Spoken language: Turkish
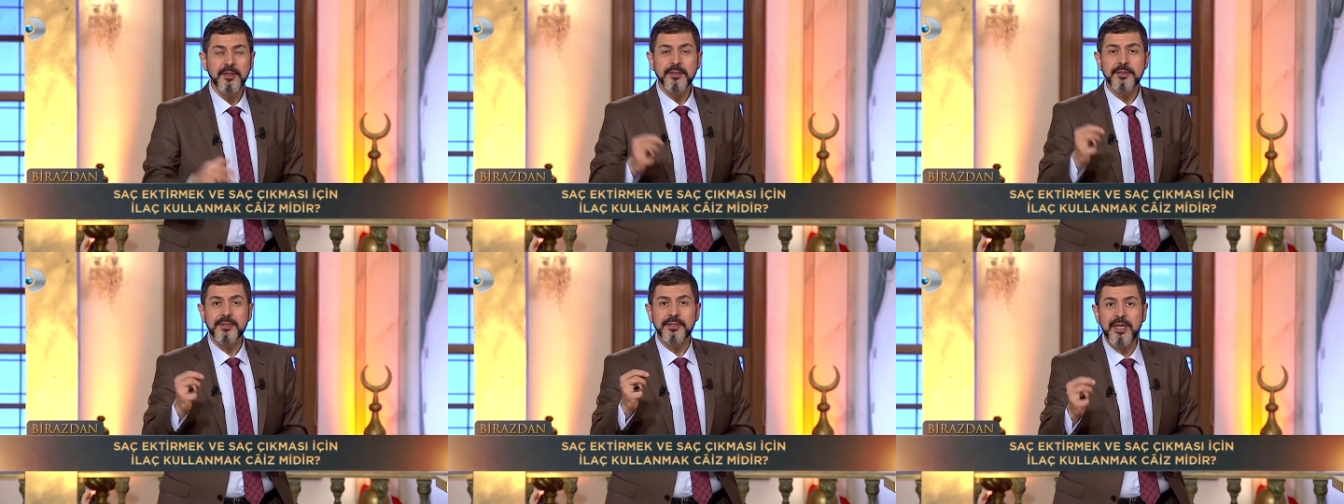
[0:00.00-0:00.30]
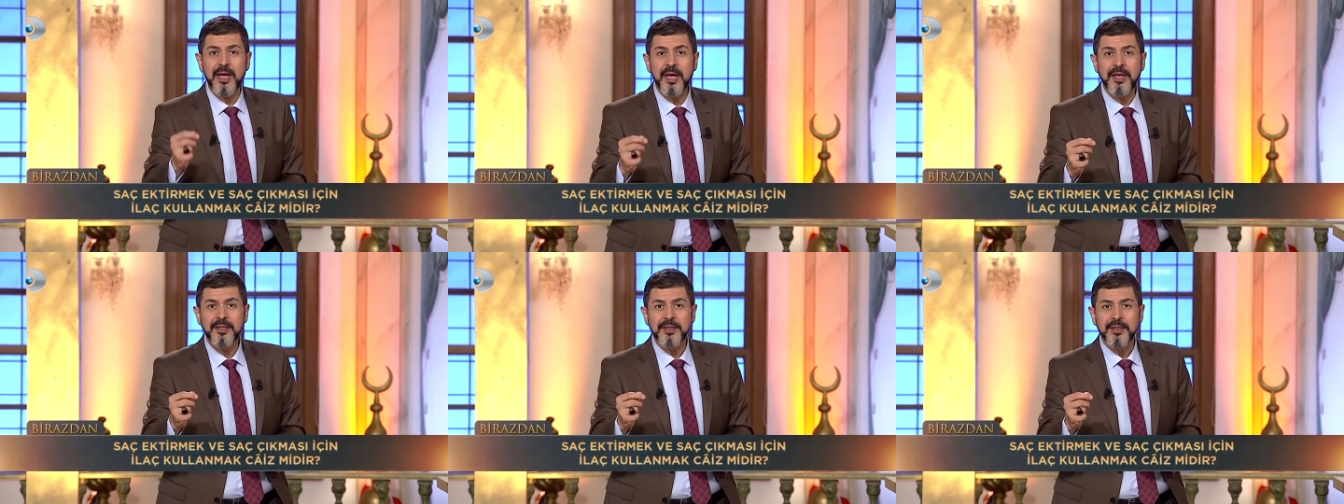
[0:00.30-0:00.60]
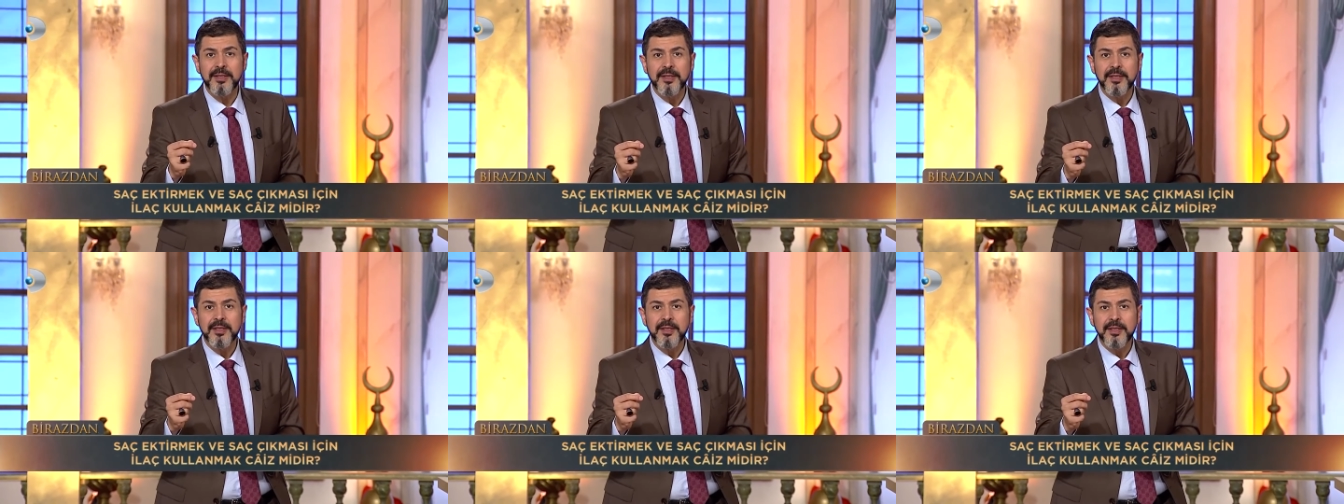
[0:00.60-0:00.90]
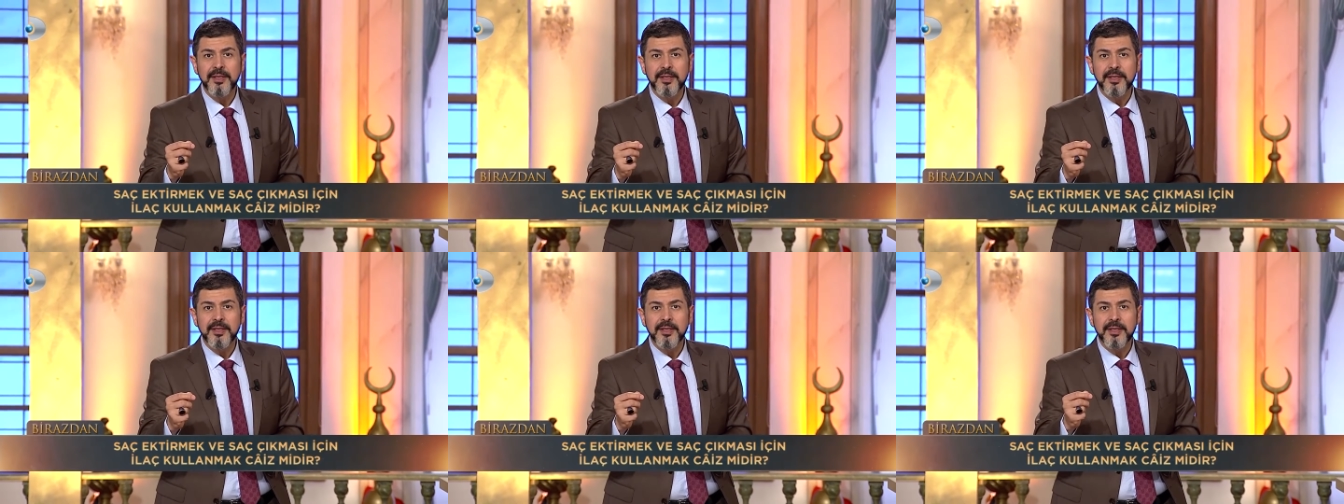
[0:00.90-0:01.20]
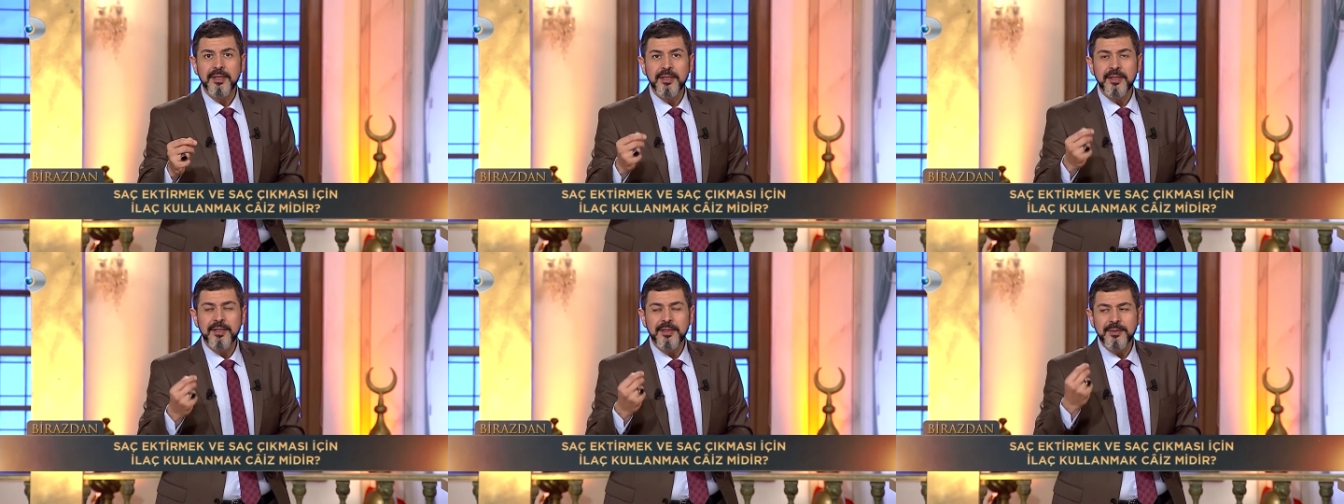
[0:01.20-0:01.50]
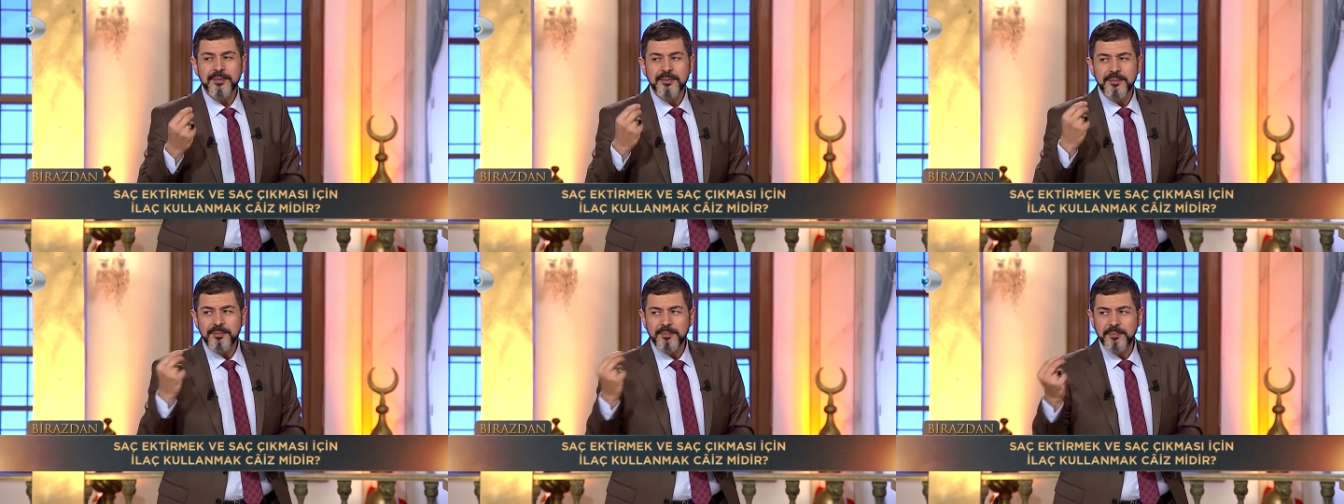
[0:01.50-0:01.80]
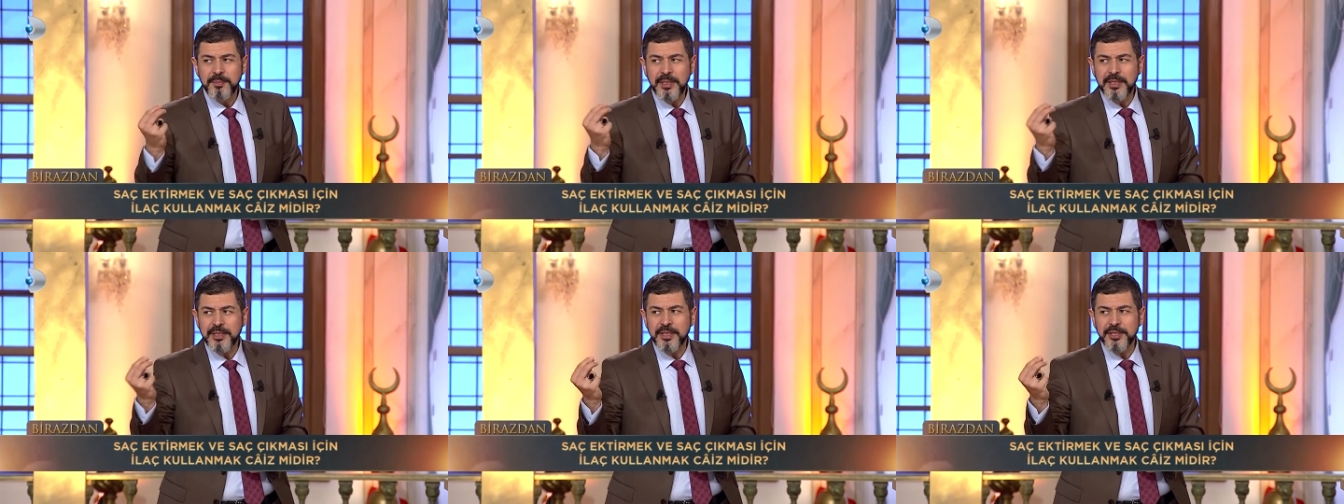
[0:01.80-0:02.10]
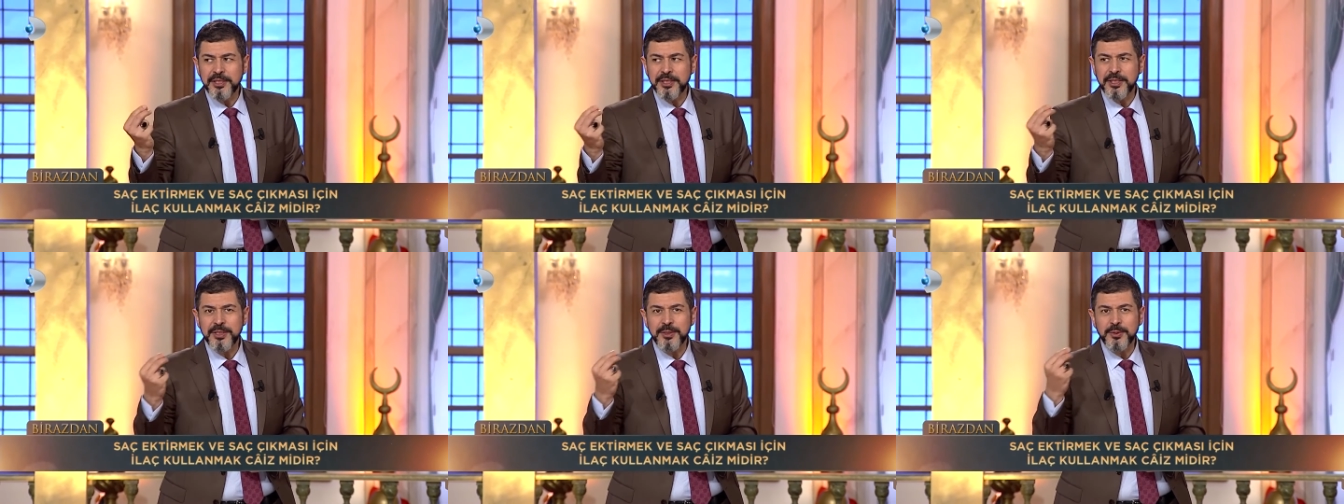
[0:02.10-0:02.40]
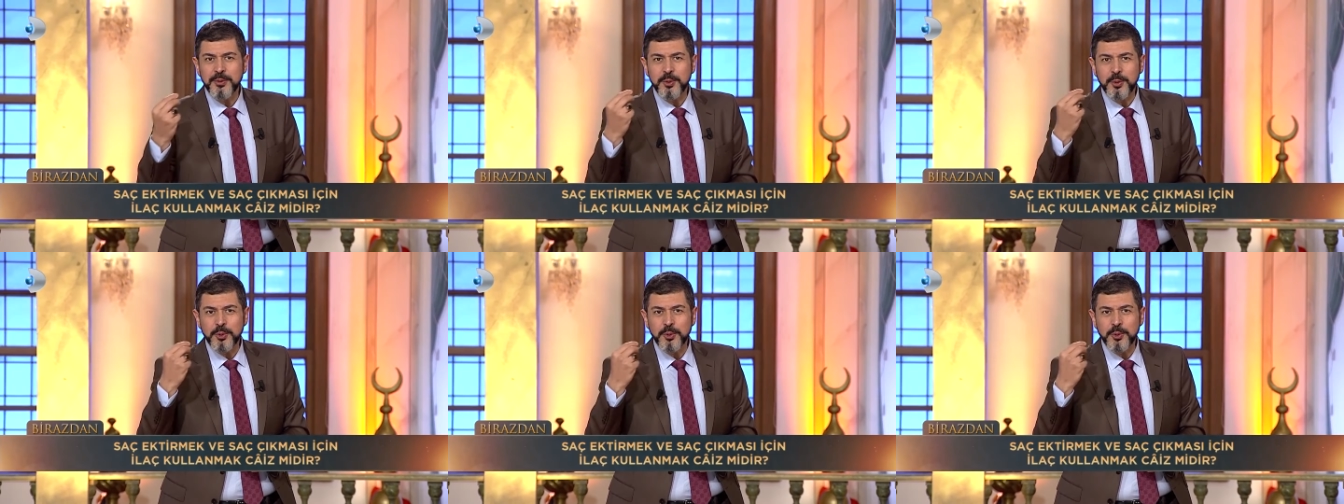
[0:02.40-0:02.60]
Sen bir kişinin